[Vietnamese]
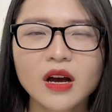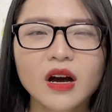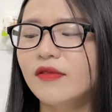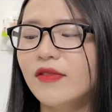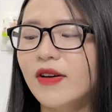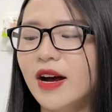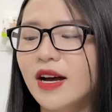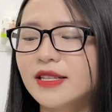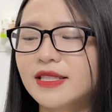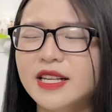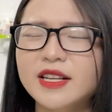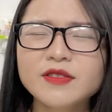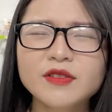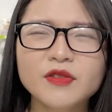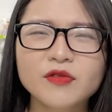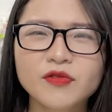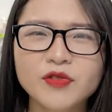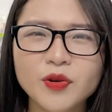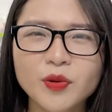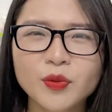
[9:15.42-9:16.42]
Và
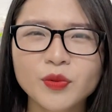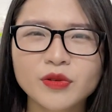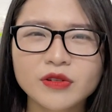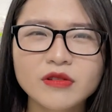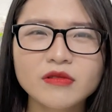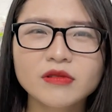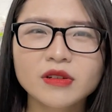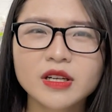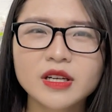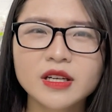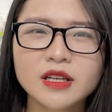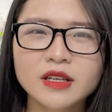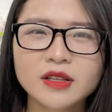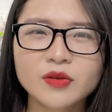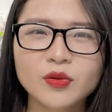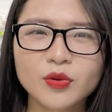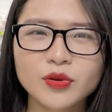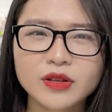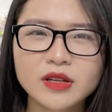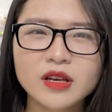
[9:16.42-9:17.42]
Cetaphil cực kỳ
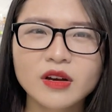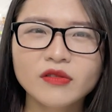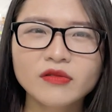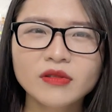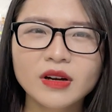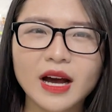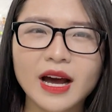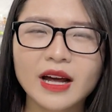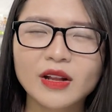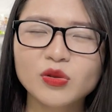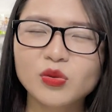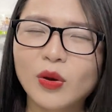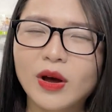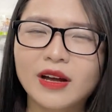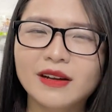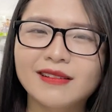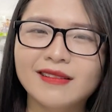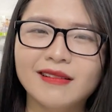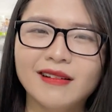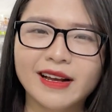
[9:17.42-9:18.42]
nổi tiếng, an
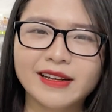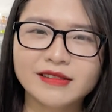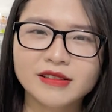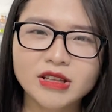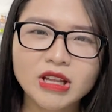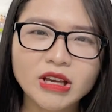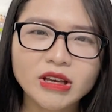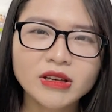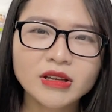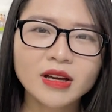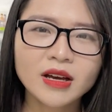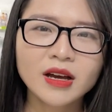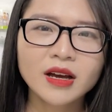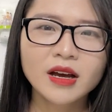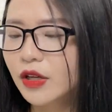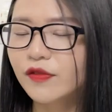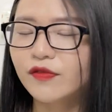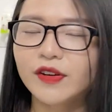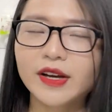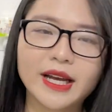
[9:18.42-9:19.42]
toàn, lành tính.
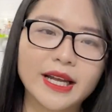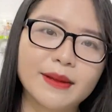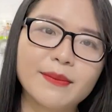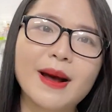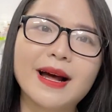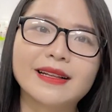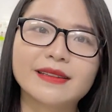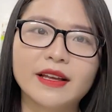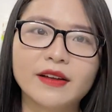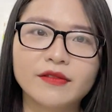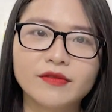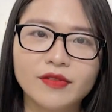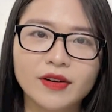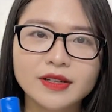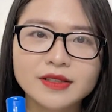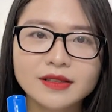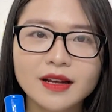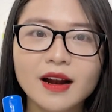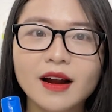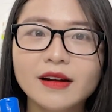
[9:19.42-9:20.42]
Với cái bảng thành
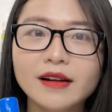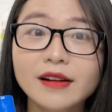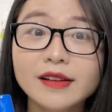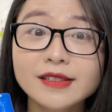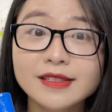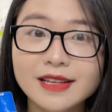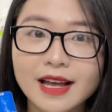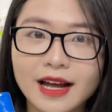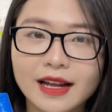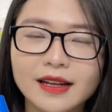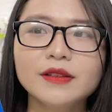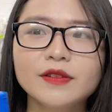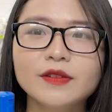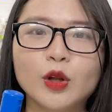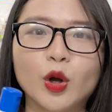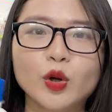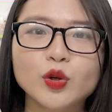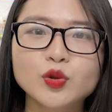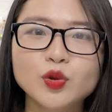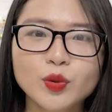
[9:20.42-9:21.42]
phần rất là đơn giản,
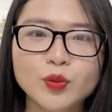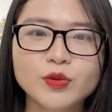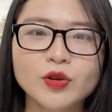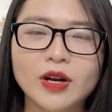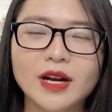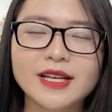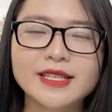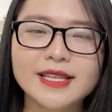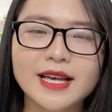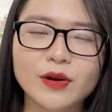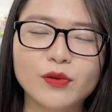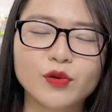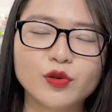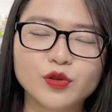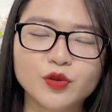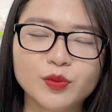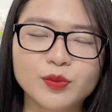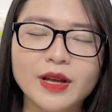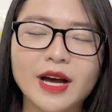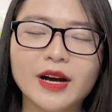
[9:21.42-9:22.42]
nó giúp cho làn da của
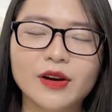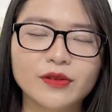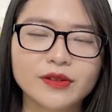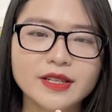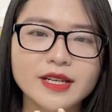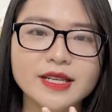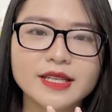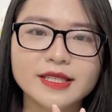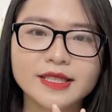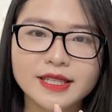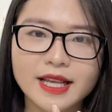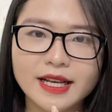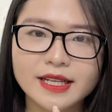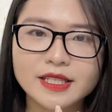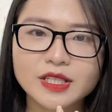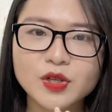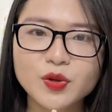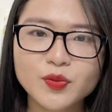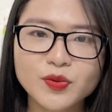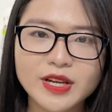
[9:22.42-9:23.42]
chúng ta có thể sạch
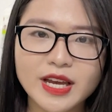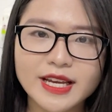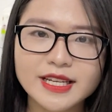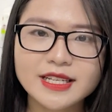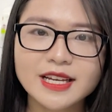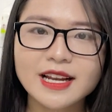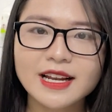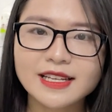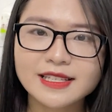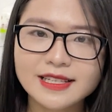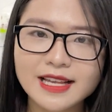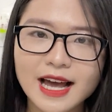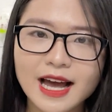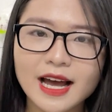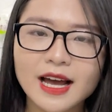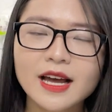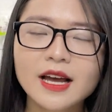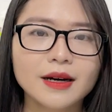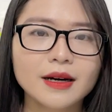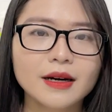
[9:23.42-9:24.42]
dịu nhẹ trên làn
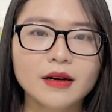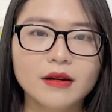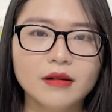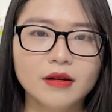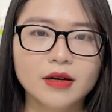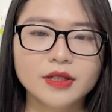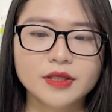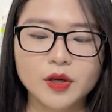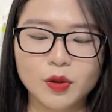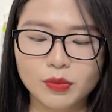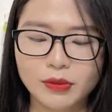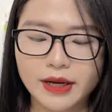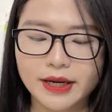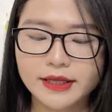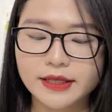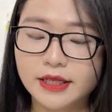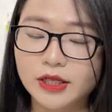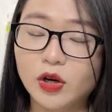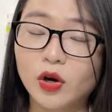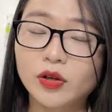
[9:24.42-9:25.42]
da. Ở trong
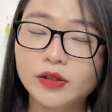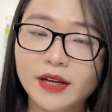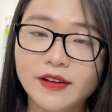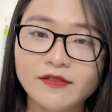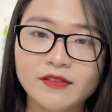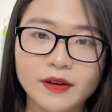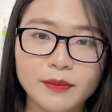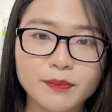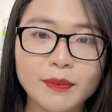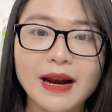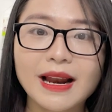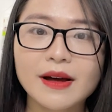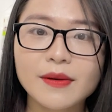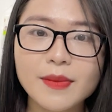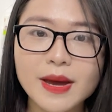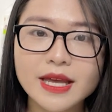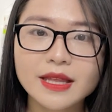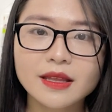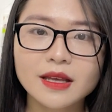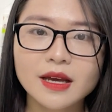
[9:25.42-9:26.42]
này thì có thành phần
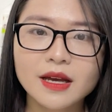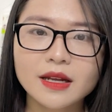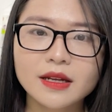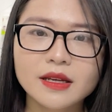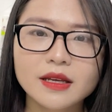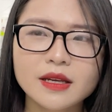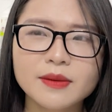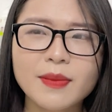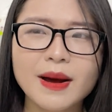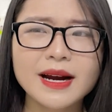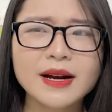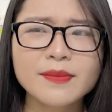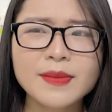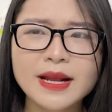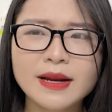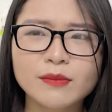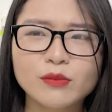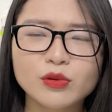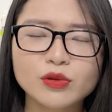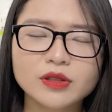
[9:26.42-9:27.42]
paraben. Thì
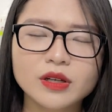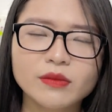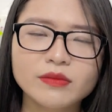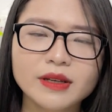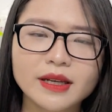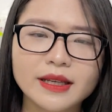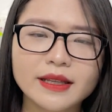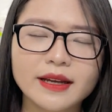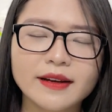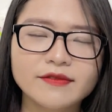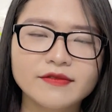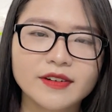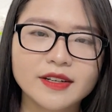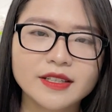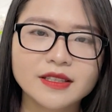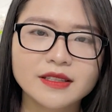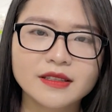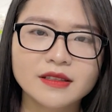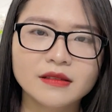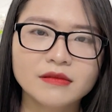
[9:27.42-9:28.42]
paraben là một trong những cái thành
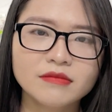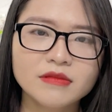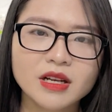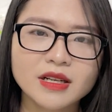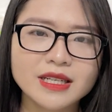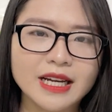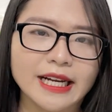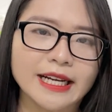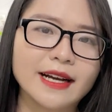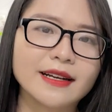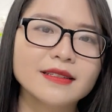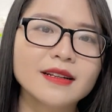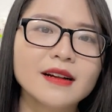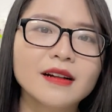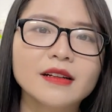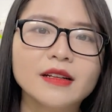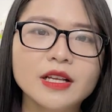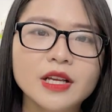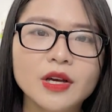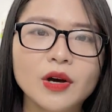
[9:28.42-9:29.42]
phần được tranh cãi rất là
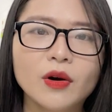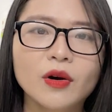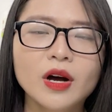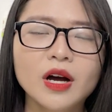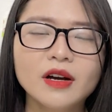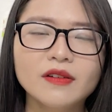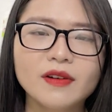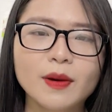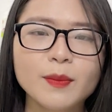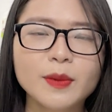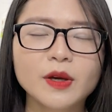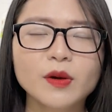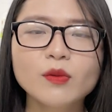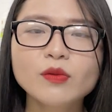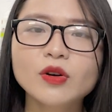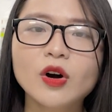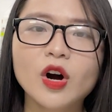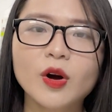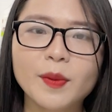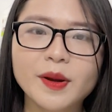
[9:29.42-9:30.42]
nhiều, và mình cũng
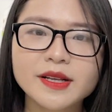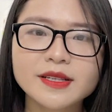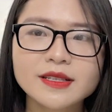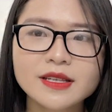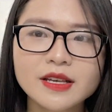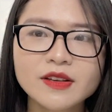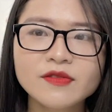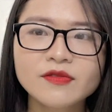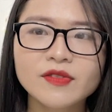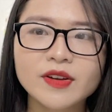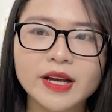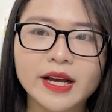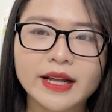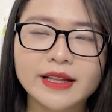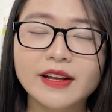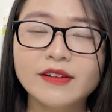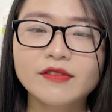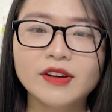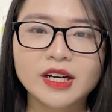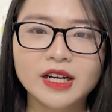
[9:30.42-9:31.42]
có hỏi bác sĩ về cái
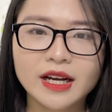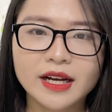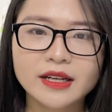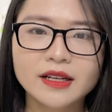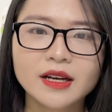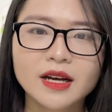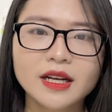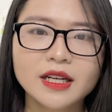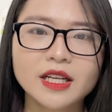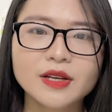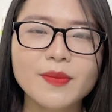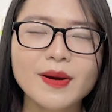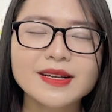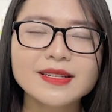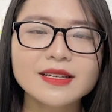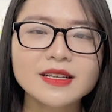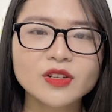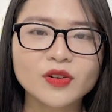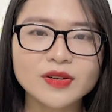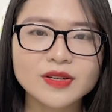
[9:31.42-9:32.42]
thành phần này thì bác
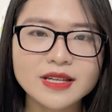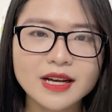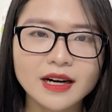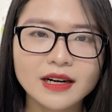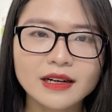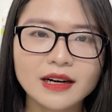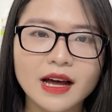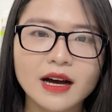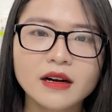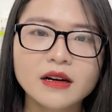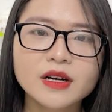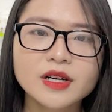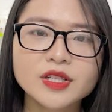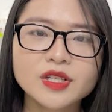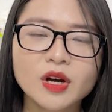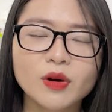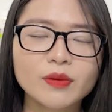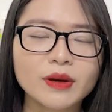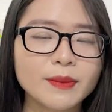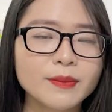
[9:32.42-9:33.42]
sĩ nói rằng là ở
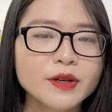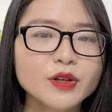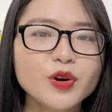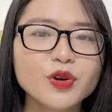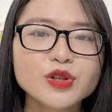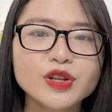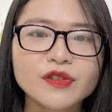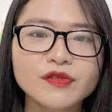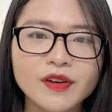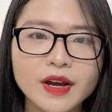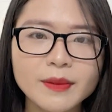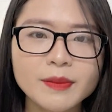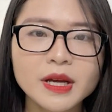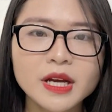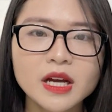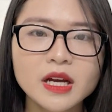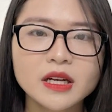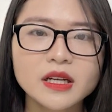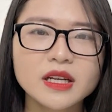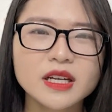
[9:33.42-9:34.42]
trong cái mức độ cho phép
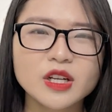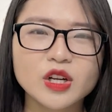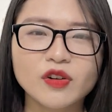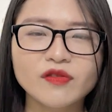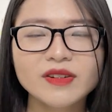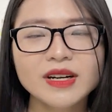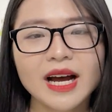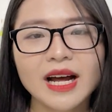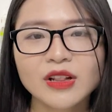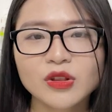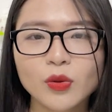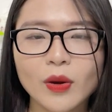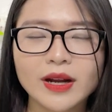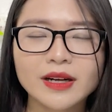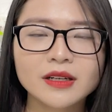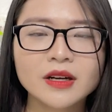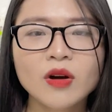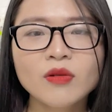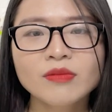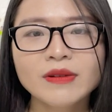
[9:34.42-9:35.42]
thì nó vẫn an toàn,
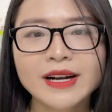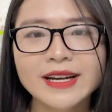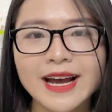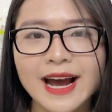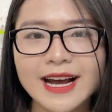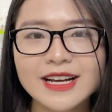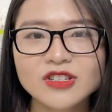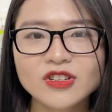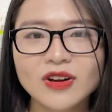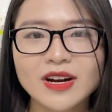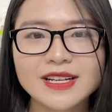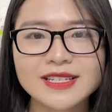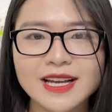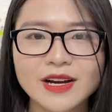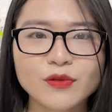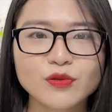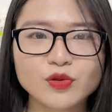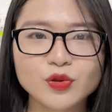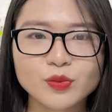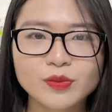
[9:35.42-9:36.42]
không gây hại cho làn da
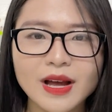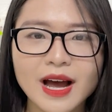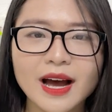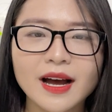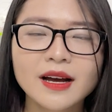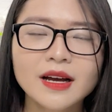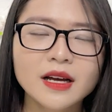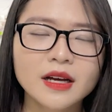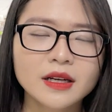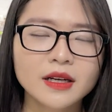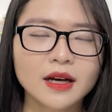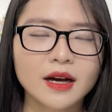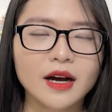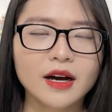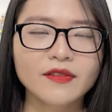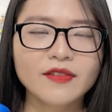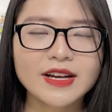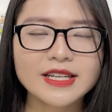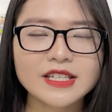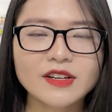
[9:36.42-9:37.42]
của chúng ta.
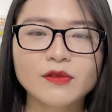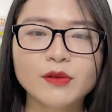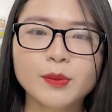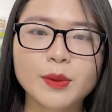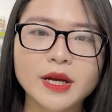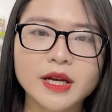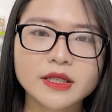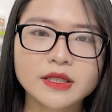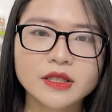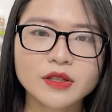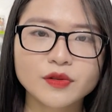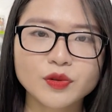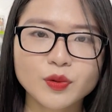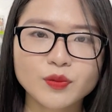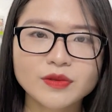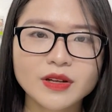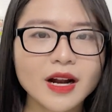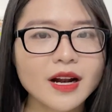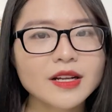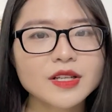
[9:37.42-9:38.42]
Và sản phẩm này sử
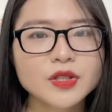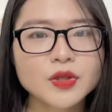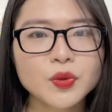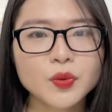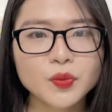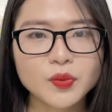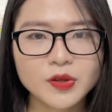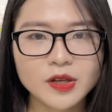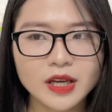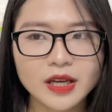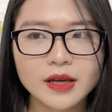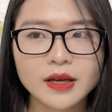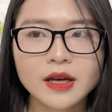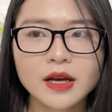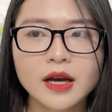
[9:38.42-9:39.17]
dụng rất là dịu nhẹ.